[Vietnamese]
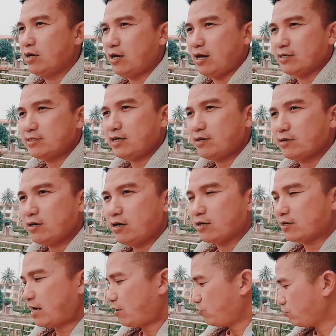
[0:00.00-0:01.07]
là xe
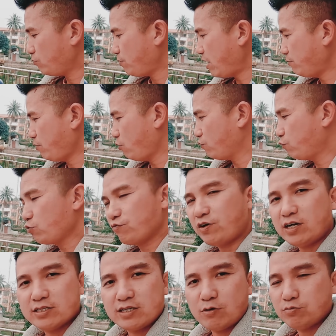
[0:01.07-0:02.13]
đời cao nó có mã màu phun
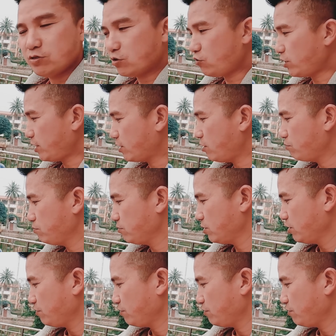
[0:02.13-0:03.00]
phát là xong nhưng con này không